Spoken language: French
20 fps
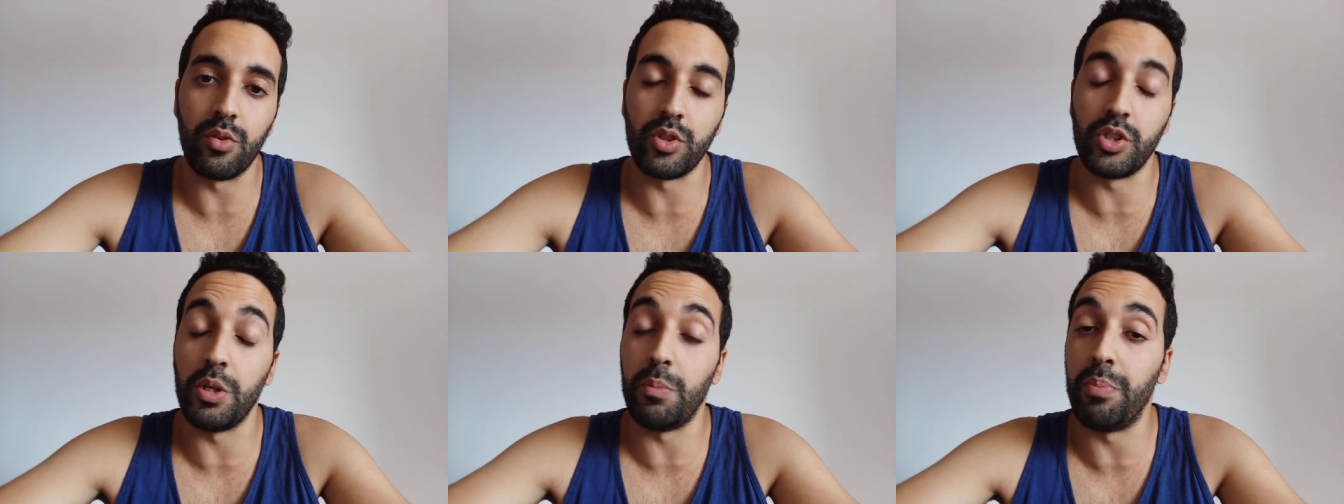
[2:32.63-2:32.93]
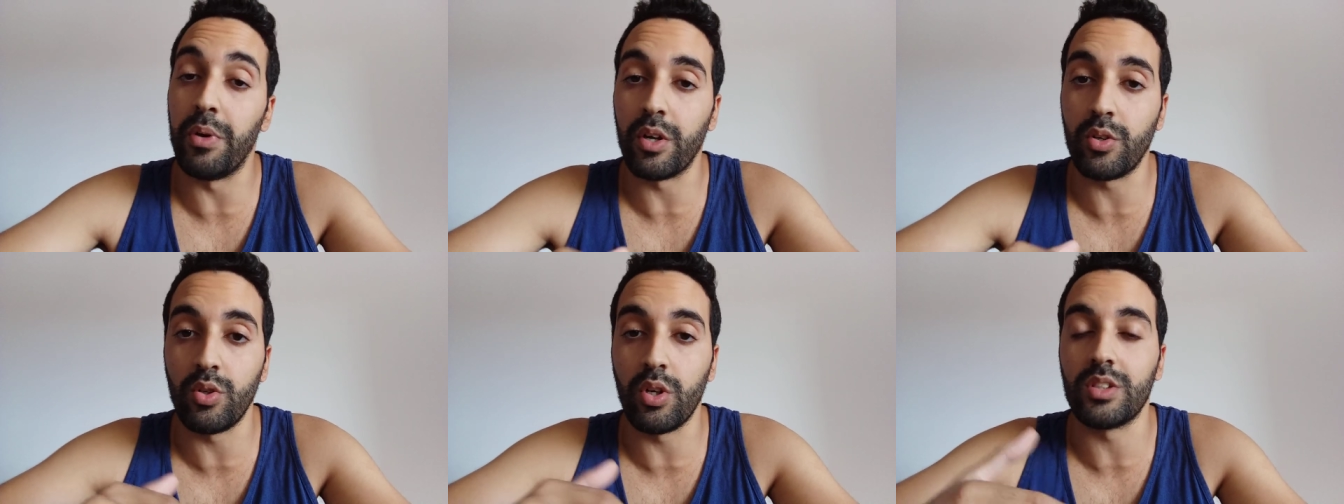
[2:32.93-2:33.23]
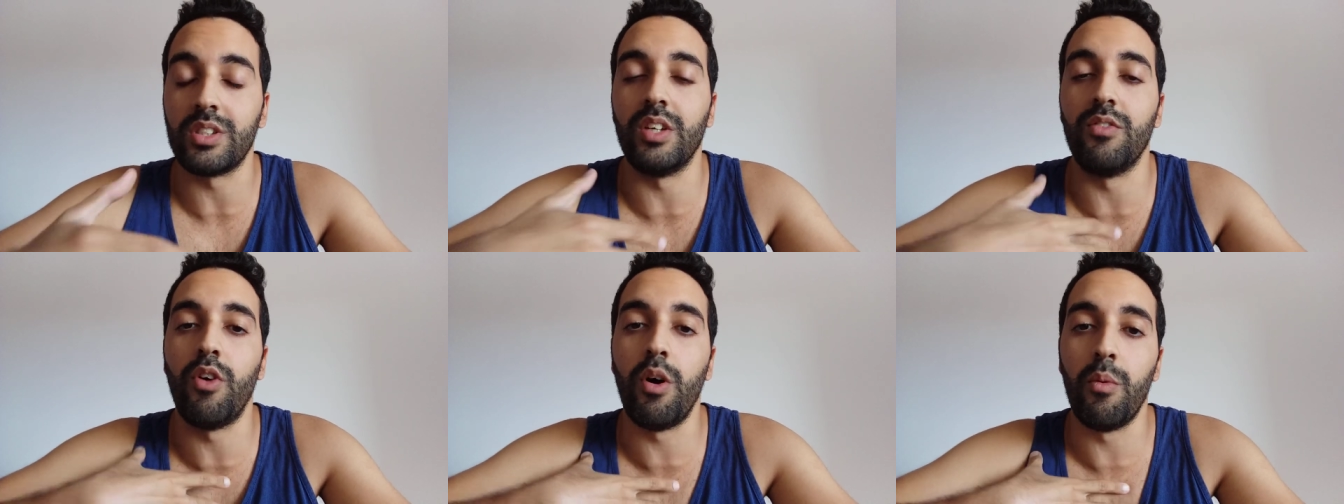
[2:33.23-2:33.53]
Donc j'ai perdu
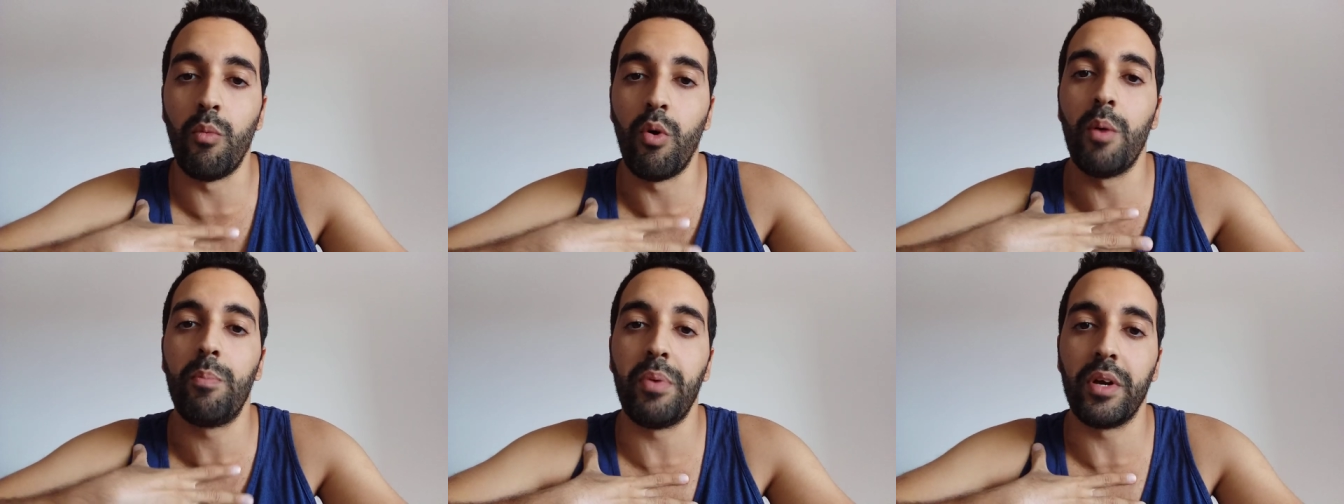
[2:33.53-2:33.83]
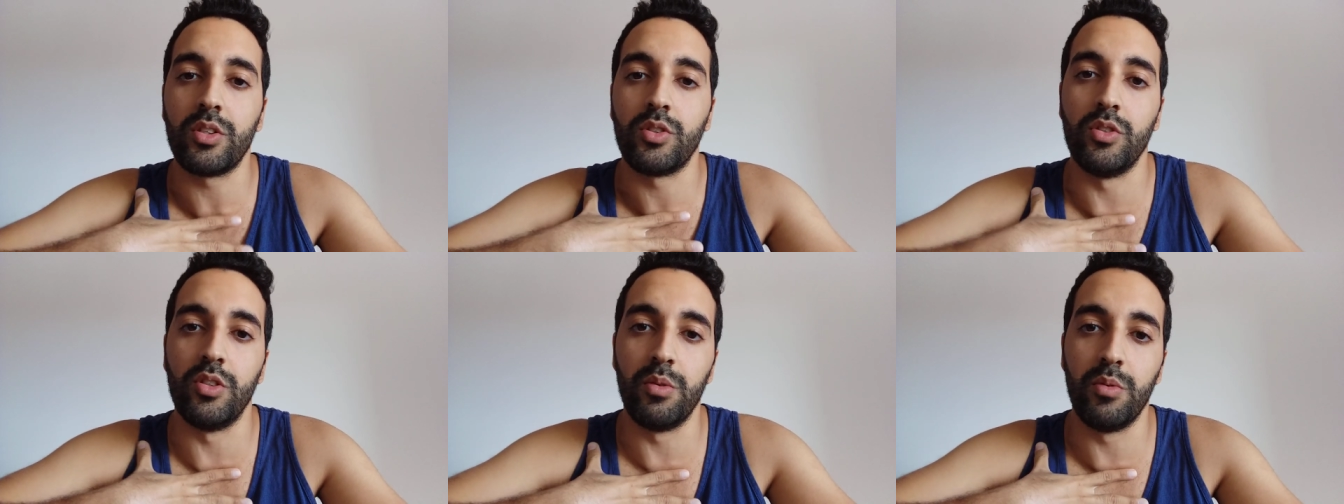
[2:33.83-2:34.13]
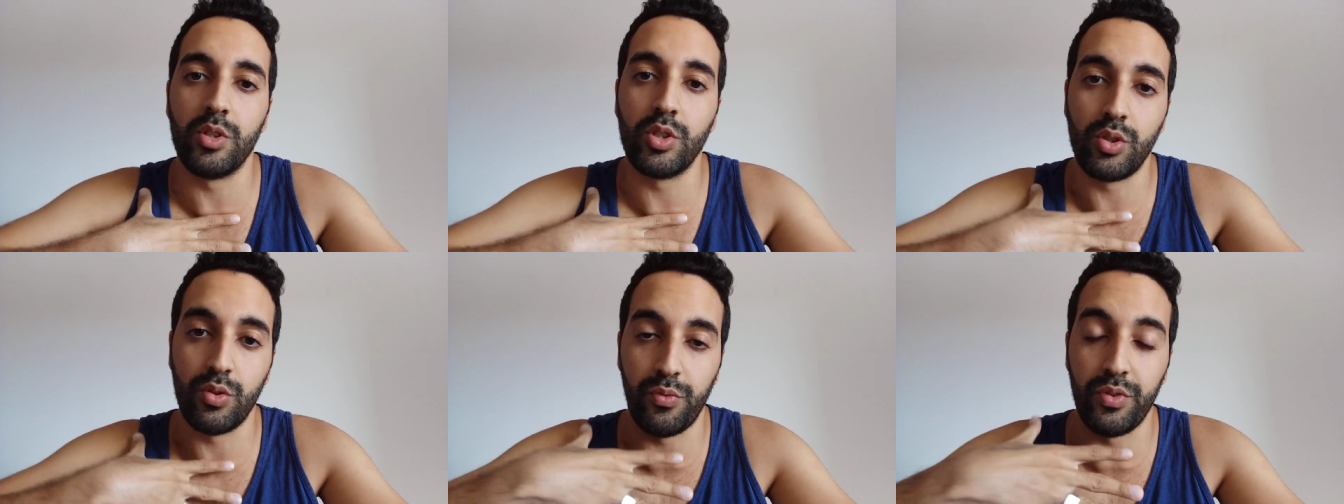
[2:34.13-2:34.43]
à savoir, moi
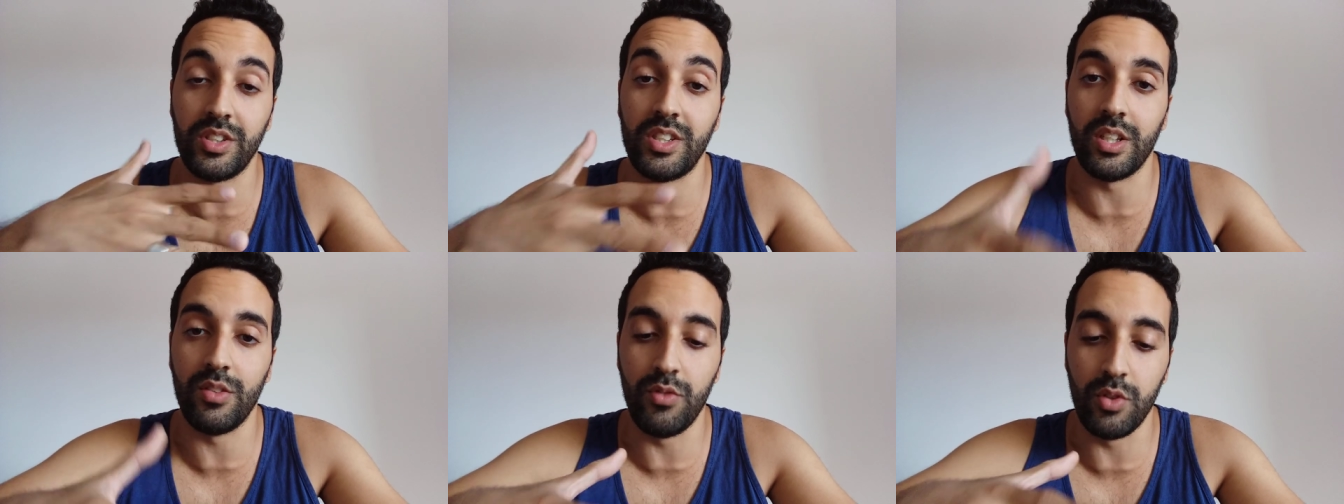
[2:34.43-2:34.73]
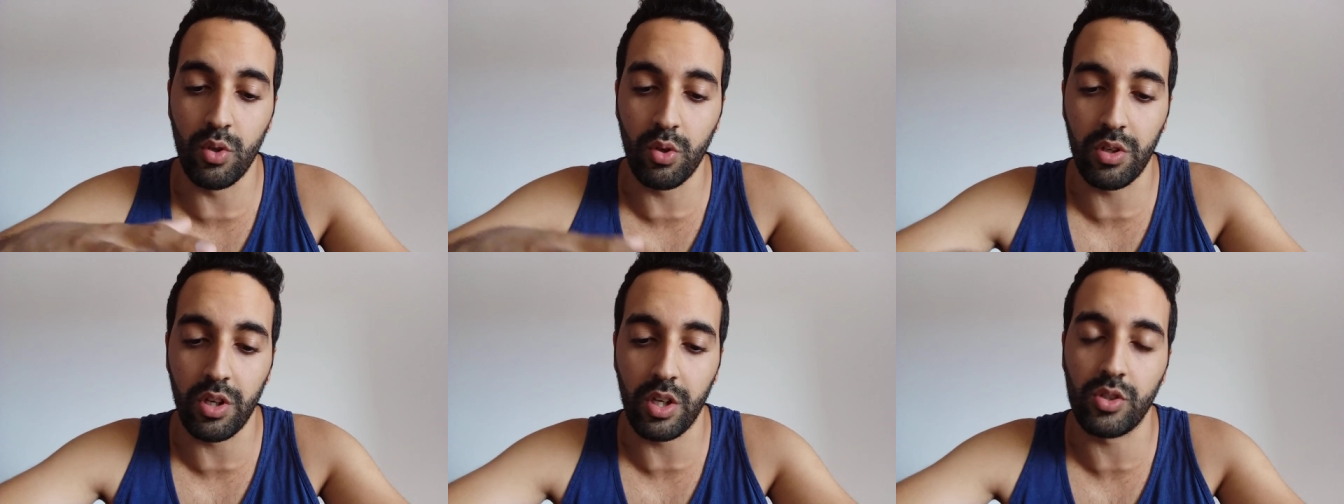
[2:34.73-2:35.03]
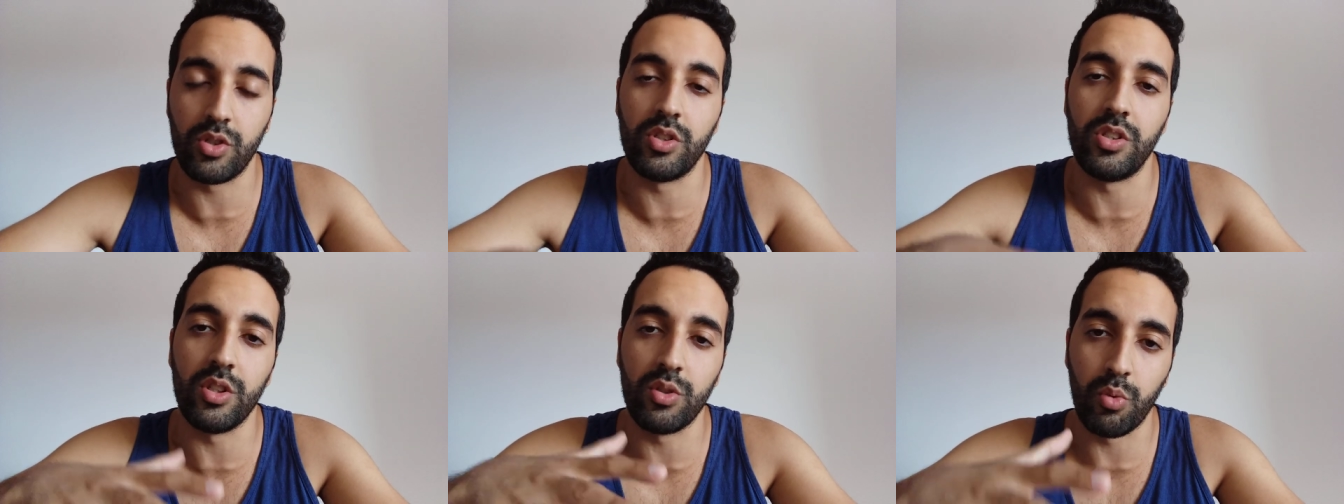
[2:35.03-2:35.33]
personnellement, je fais cette vidéo
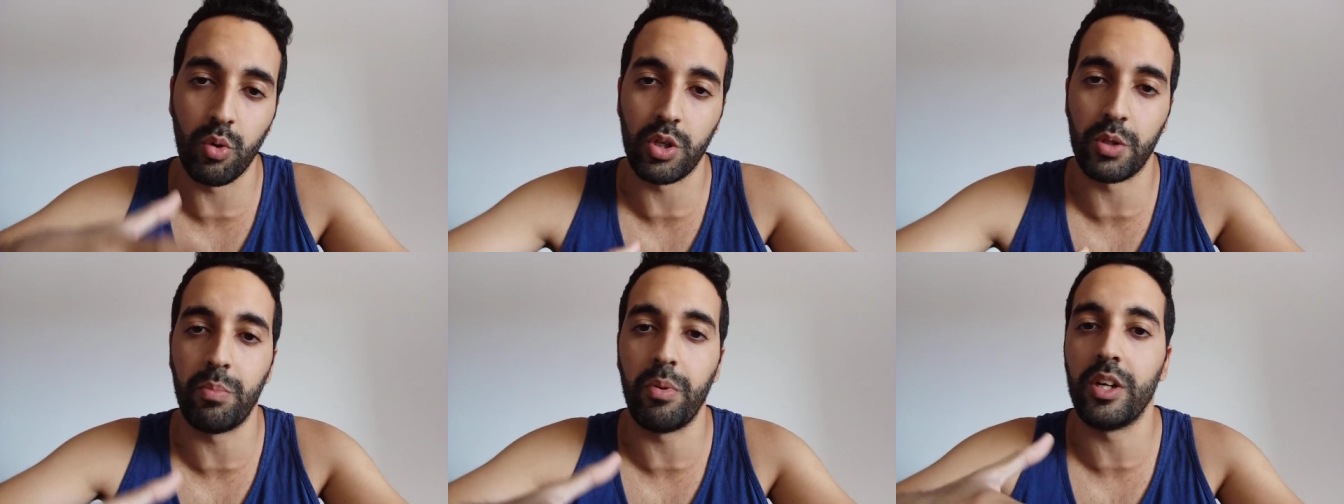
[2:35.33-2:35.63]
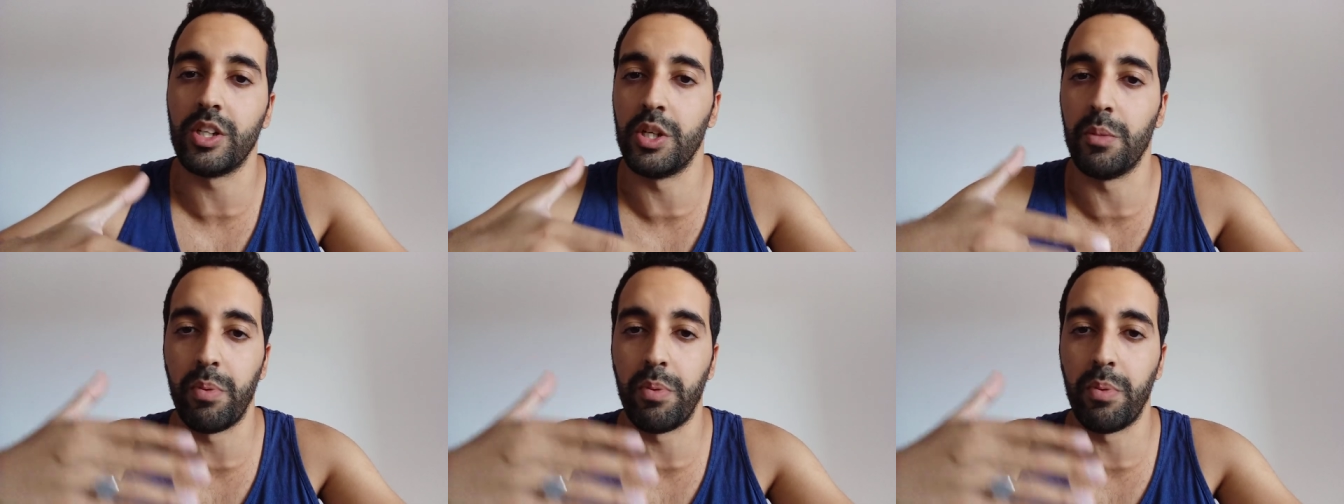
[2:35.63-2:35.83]
car je sais de quoi je parle,